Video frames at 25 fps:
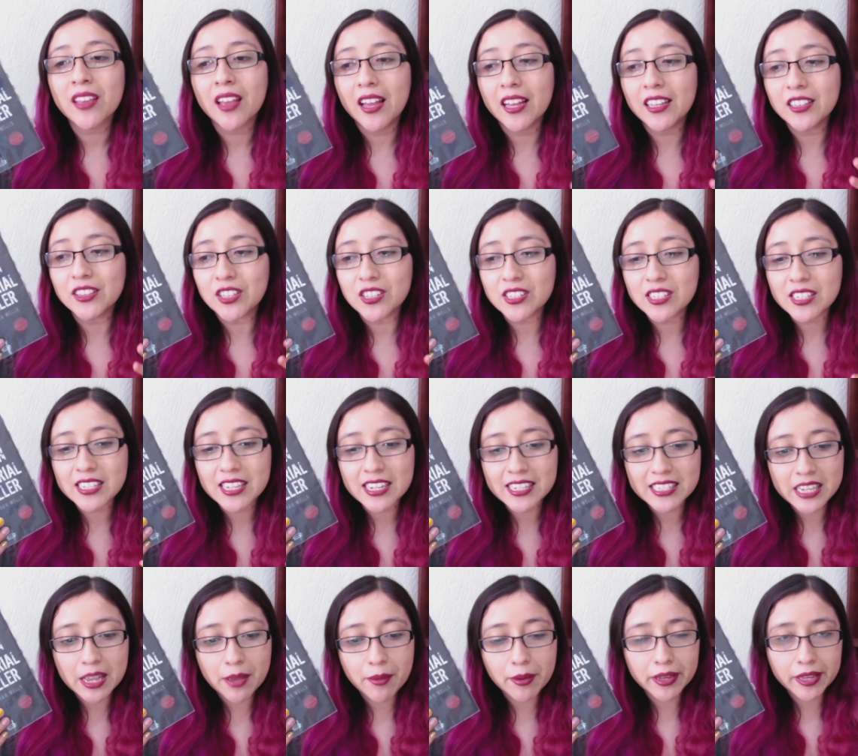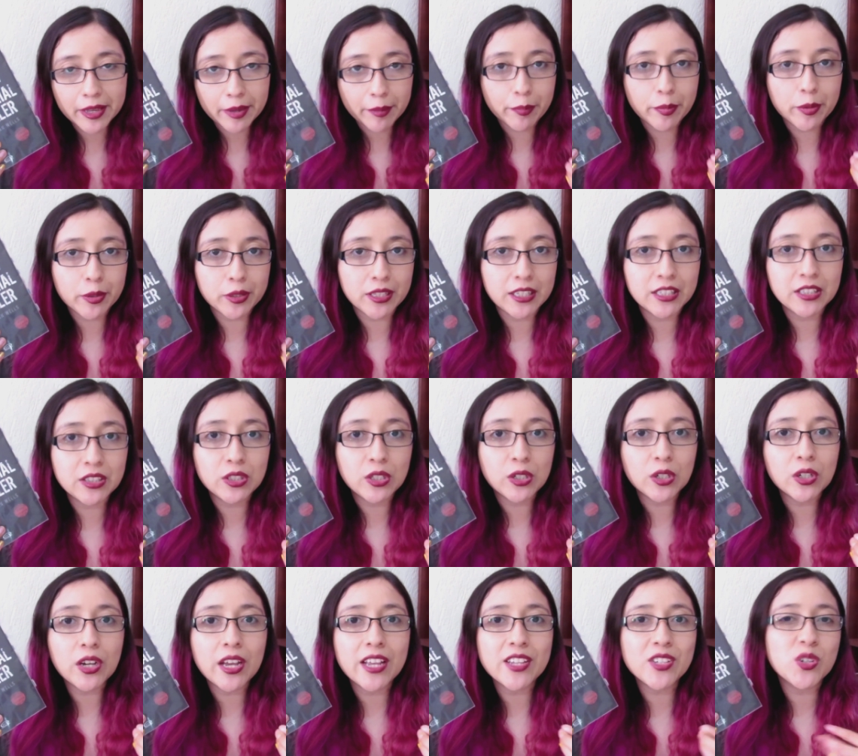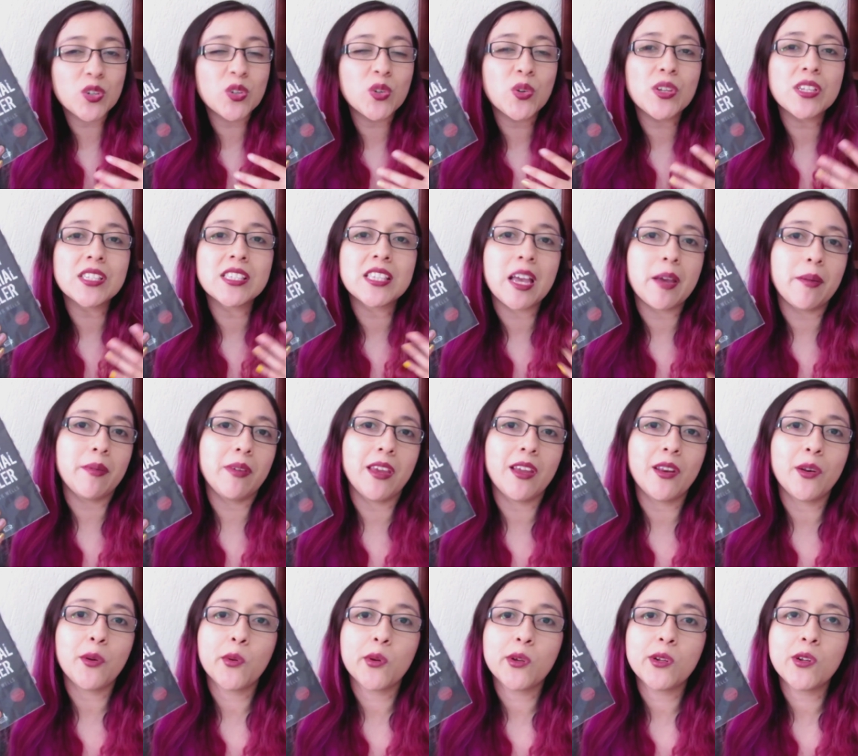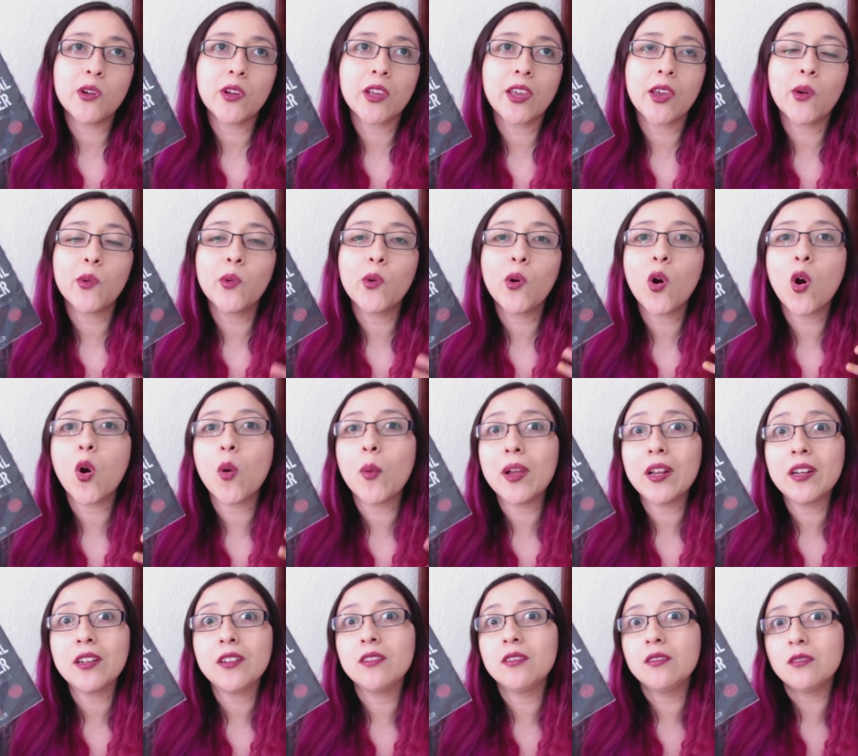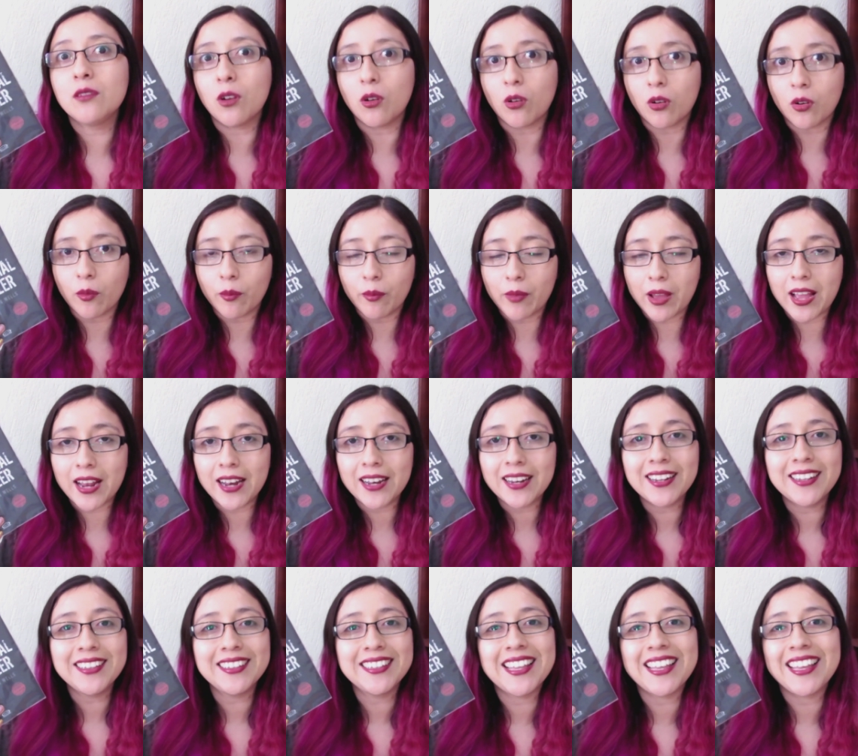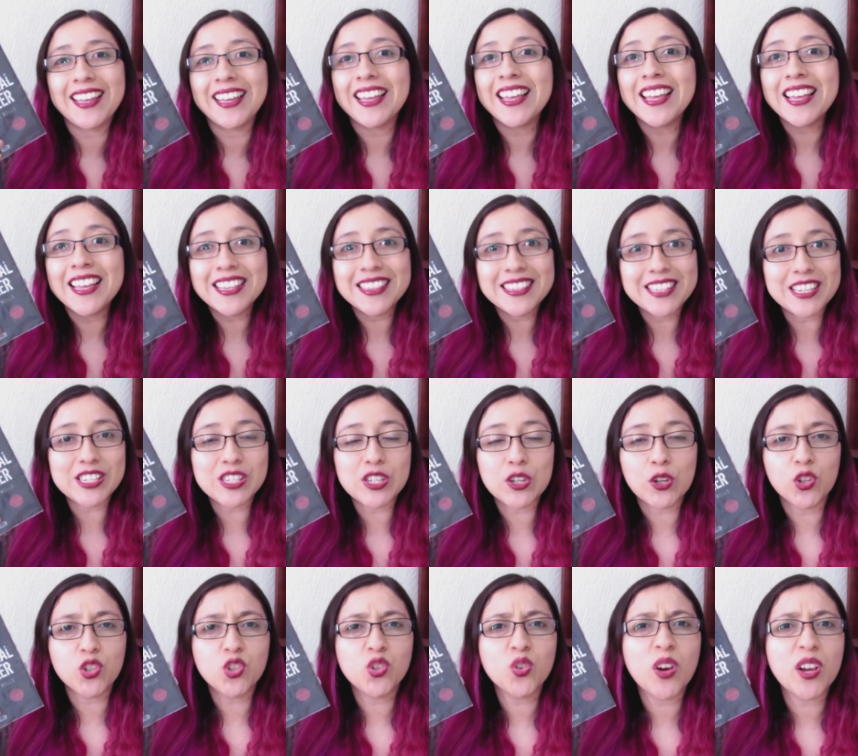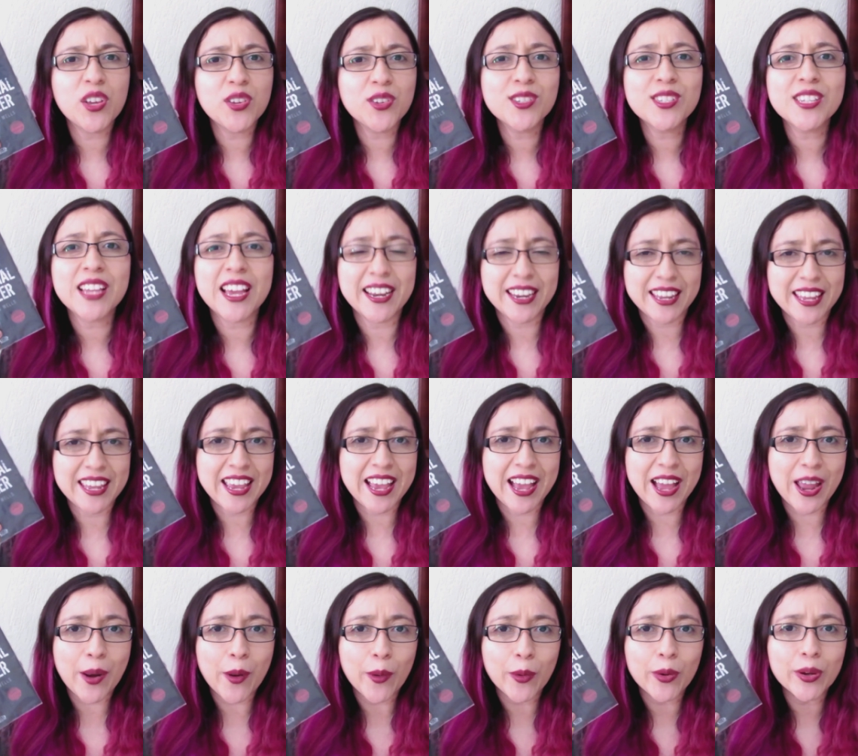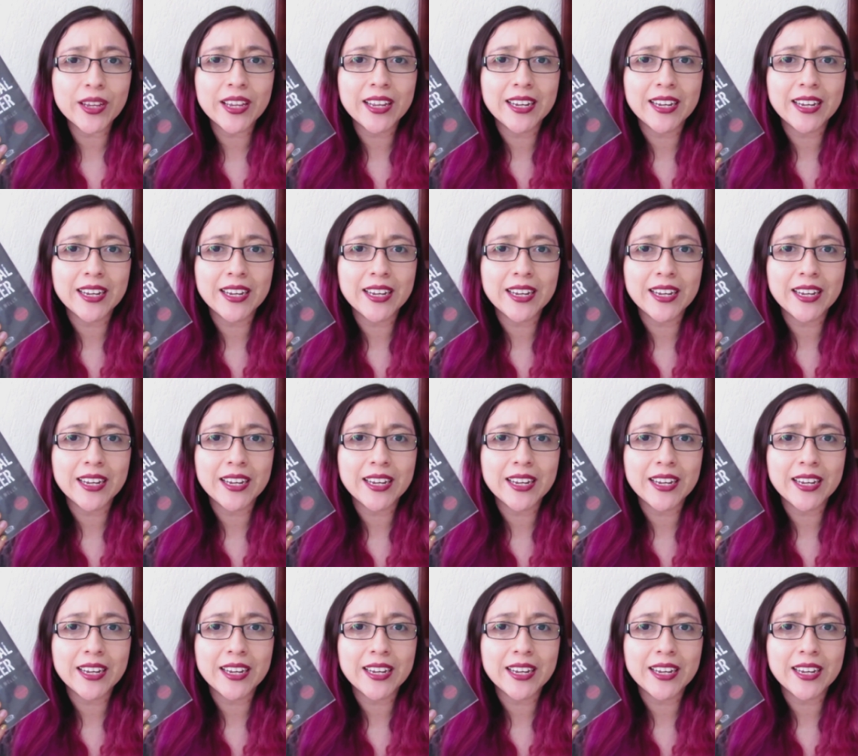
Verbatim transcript: entonces él sabe que por dentro eso no está bien, no es lo que un joven normal de 18 años haría, ¿no?